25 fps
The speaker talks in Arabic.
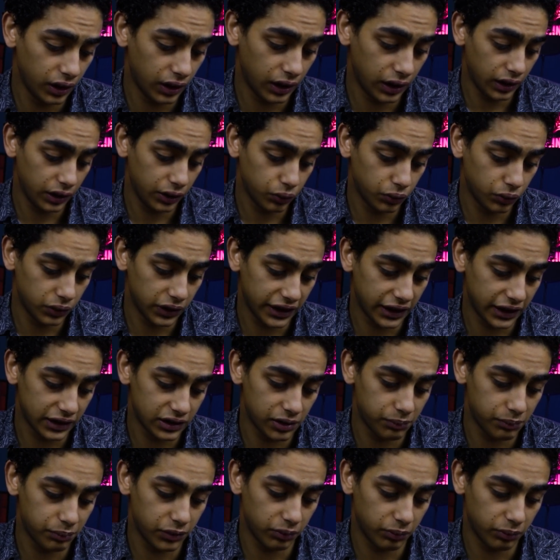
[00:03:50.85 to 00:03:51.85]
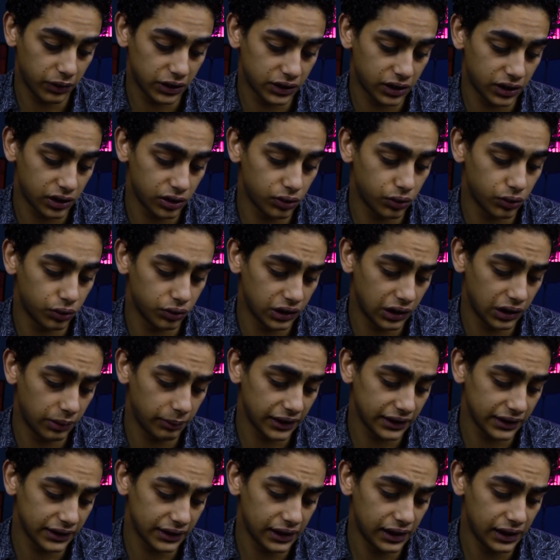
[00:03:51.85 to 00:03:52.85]
هيكون اتكتب بالمنظر اللي
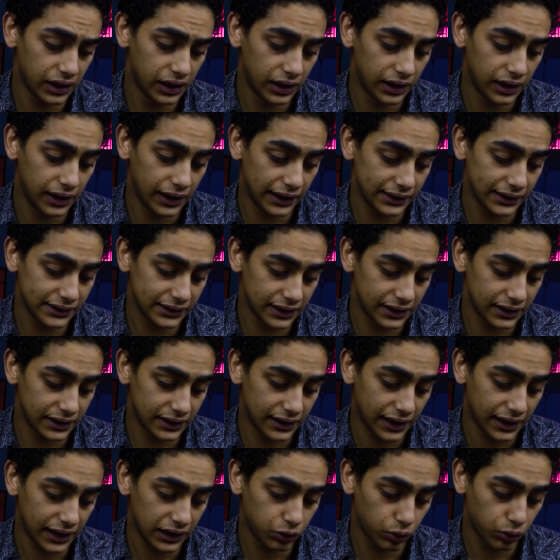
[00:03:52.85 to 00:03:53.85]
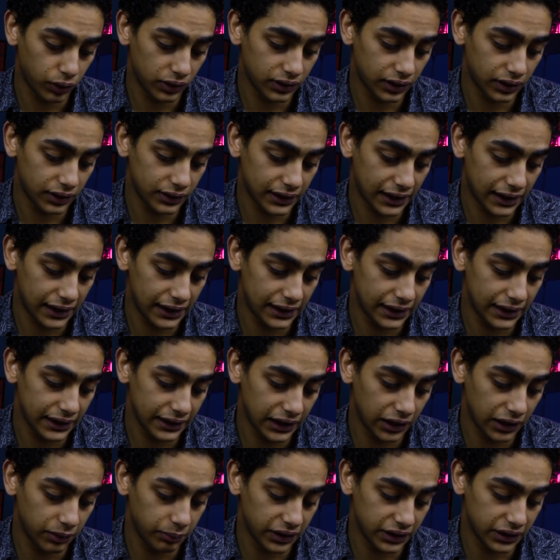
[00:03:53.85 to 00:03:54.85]
قدامك ده هنزل لتحت واضغط على
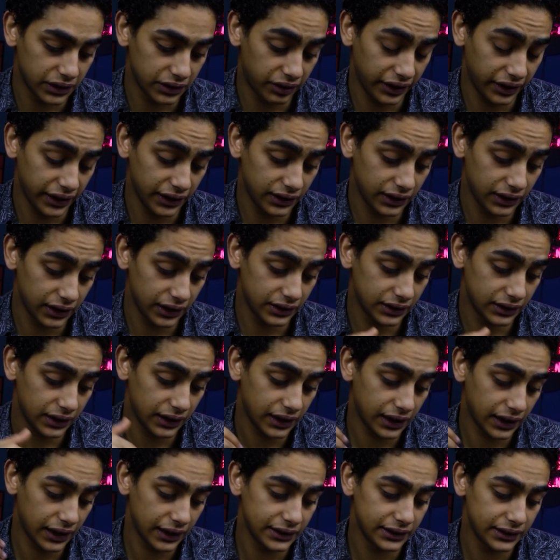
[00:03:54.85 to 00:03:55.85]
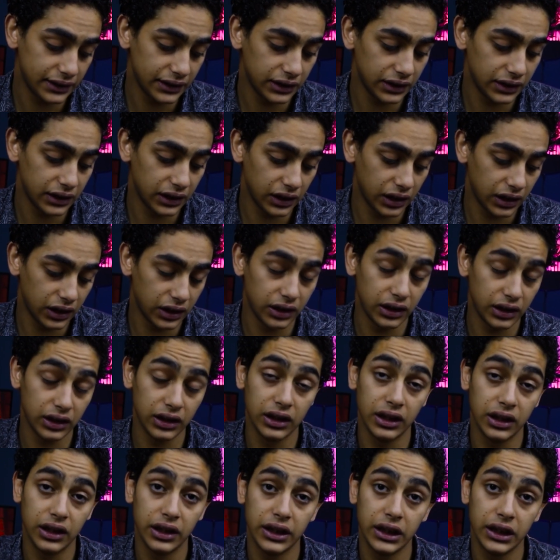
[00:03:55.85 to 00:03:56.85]
كلمه تريد لان احنا عايزين
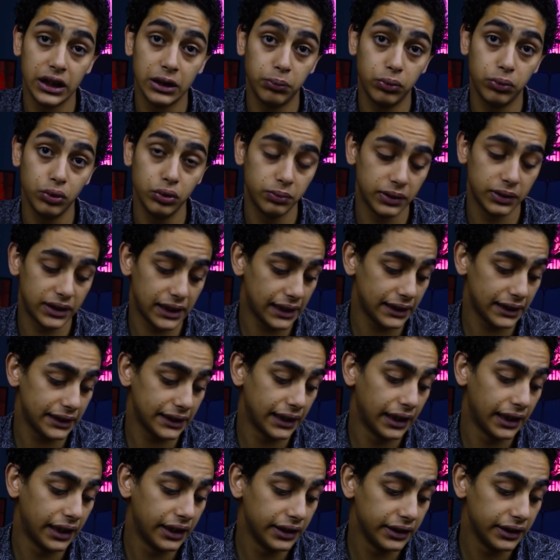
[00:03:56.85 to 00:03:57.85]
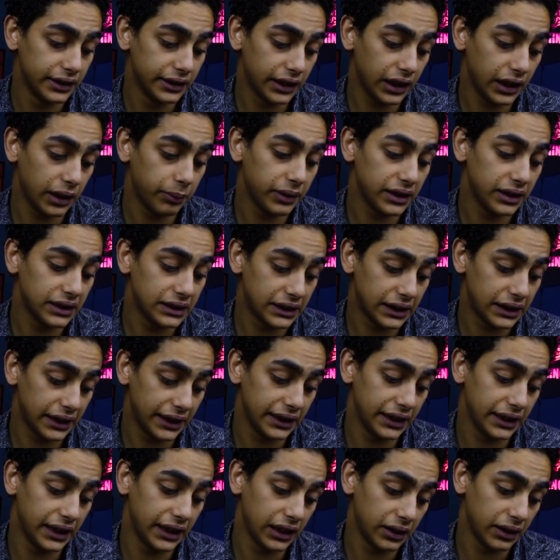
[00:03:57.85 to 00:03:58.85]
البوت بتاعنا يعمل
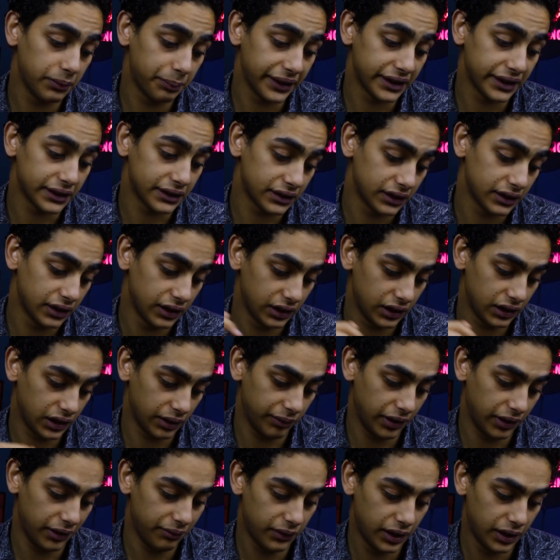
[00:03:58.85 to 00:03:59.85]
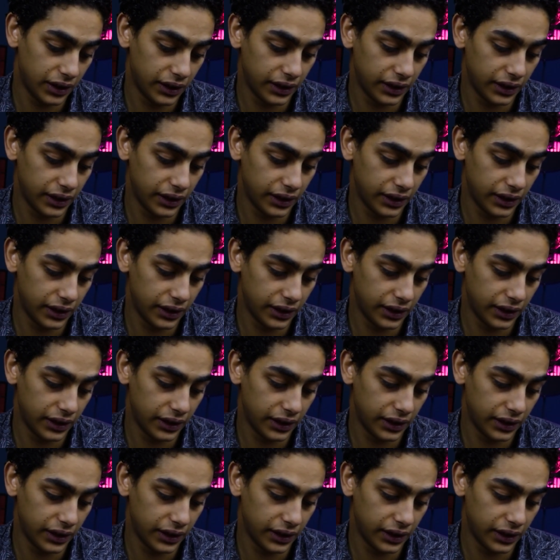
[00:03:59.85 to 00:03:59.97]
تريدنج بس تمام